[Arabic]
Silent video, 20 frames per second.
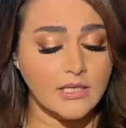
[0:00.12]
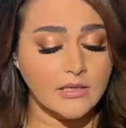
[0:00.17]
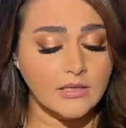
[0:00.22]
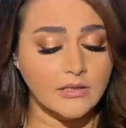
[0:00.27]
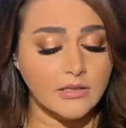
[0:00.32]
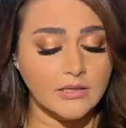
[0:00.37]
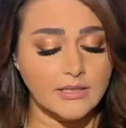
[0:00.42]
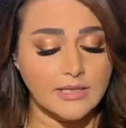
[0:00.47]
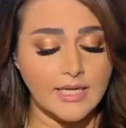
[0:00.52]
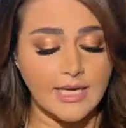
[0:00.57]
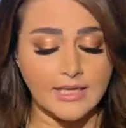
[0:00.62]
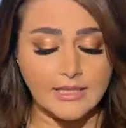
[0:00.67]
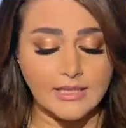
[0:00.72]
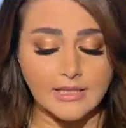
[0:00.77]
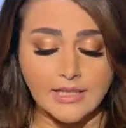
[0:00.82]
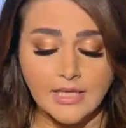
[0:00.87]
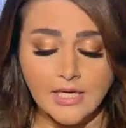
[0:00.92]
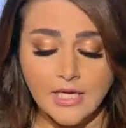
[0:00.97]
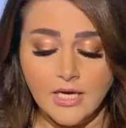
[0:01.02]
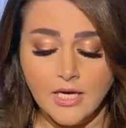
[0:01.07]
ايضا
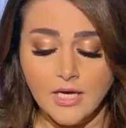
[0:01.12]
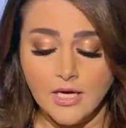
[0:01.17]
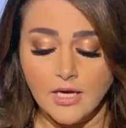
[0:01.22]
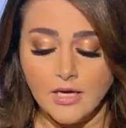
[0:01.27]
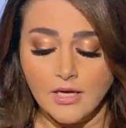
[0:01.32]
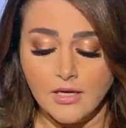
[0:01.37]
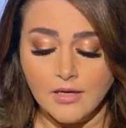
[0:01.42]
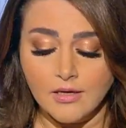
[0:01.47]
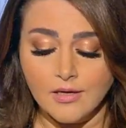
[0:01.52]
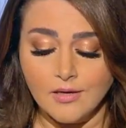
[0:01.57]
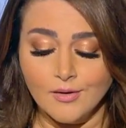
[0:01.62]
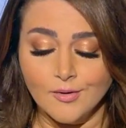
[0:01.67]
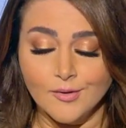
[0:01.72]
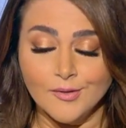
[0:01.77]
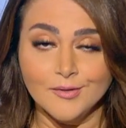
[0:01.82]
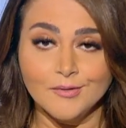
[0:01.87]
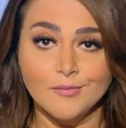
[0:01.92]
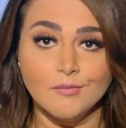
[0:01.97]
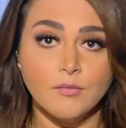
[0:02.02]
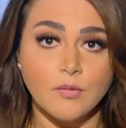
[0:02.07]
يعني
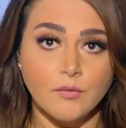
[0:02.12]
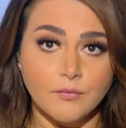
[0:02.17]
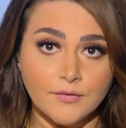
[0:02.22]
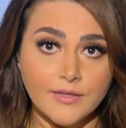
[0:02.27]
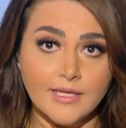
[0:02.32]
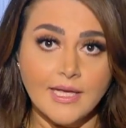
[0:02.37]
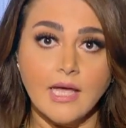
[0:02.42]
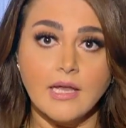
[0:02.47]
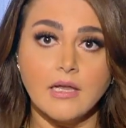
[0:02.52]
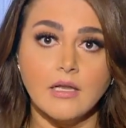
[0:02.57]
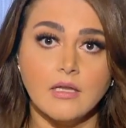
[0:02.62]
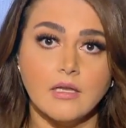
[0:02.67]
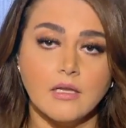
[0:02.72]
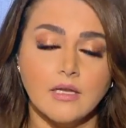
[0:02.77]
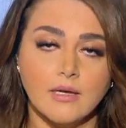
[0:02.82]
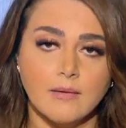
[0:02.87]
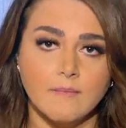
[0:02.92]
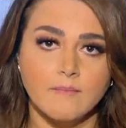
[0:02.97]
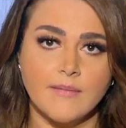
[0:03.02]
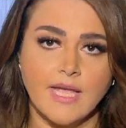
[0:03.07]
آه، في
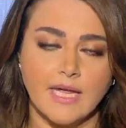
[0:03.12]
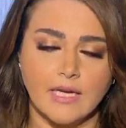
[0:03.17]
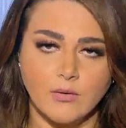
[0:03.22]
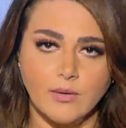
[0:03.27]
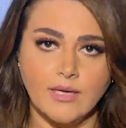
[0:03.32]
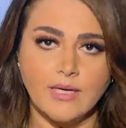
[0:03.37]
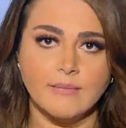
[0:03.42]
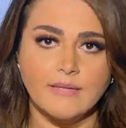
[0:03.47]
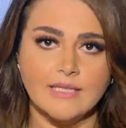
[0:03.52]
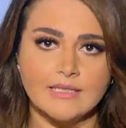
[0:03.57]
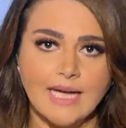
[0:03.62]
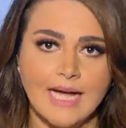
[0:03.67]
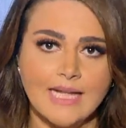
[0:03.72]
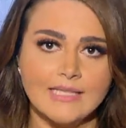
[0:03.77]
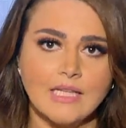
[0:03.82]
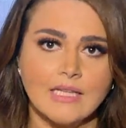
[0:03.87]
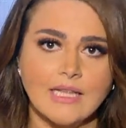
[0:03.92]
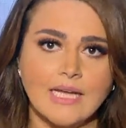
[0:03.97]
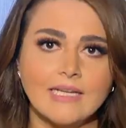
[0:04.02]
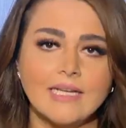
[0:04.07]
يعني واحنا
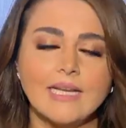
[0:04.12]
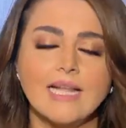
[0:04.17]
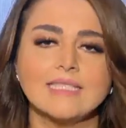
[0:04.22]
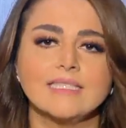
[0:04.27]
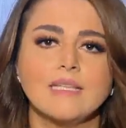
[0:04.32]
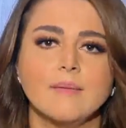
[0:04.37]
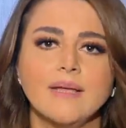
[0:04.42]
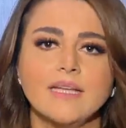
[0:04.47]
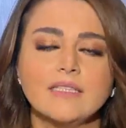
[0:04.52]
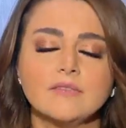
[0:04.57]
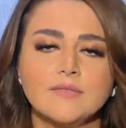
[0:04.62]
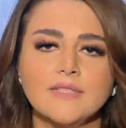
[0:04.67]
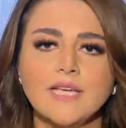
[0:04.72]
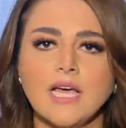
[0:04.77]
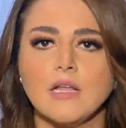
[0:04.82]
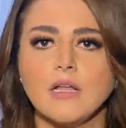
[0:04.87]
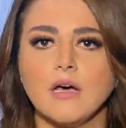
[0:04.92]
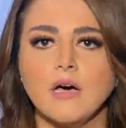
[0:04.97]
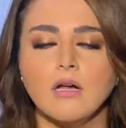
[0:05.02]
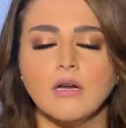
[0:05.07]
بنتحدث عن الازمات
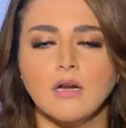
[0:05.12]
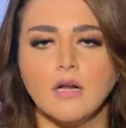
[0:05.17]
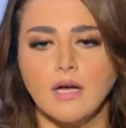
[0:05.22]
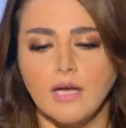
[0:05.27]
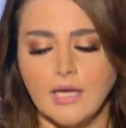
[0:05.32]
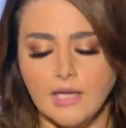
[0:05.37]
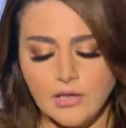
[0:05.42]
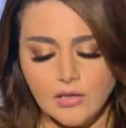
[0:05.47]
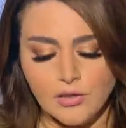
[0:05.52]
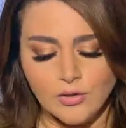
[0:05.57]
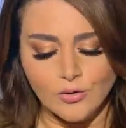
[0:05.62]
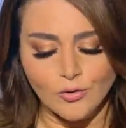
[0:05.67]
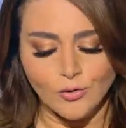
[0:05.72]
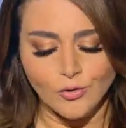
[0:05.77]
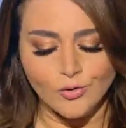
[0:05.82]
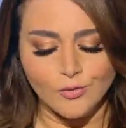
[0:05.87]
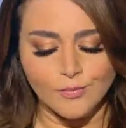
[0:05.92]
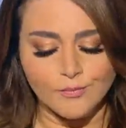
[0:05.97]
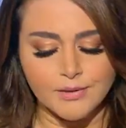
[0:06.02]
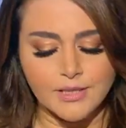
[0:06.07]
في القاره
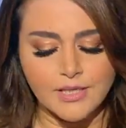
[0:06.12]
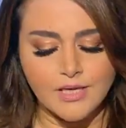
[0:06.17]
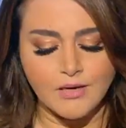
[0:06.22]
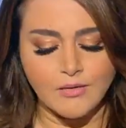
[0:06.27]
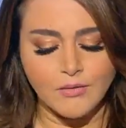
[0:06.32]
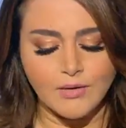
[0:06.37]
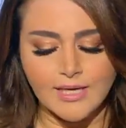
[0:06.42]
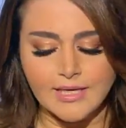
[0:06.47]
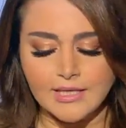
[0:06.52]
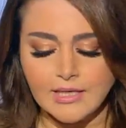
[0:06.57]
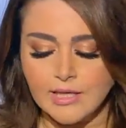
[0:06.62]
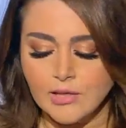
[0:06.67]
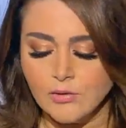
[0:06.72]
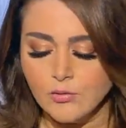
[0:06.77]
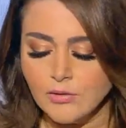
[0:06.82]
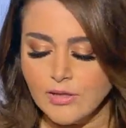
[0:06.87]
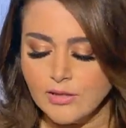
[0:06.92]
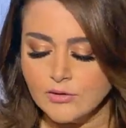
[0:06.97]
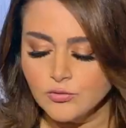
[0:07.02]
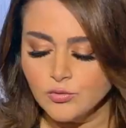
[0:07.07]
الاوروبيه ولكن
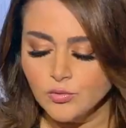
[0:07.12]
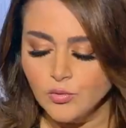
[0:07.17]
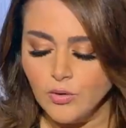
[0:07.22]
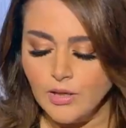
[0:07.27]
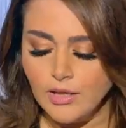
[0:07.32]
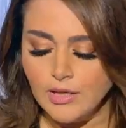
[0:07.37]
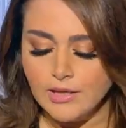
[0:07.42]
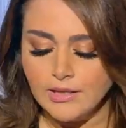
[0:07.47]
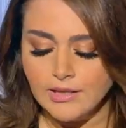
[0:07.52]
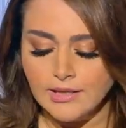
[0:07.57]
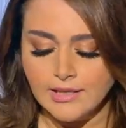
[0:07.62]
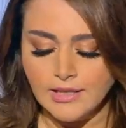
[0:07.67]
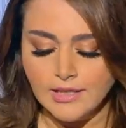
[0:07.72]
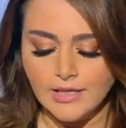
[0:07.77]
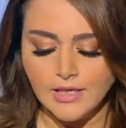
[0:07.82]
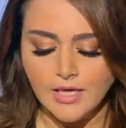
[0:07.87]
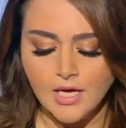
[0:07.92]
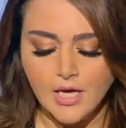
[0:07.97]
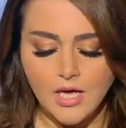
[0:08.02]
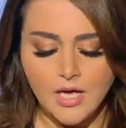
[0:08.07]
خلونا نروح
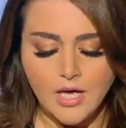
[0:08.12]
ل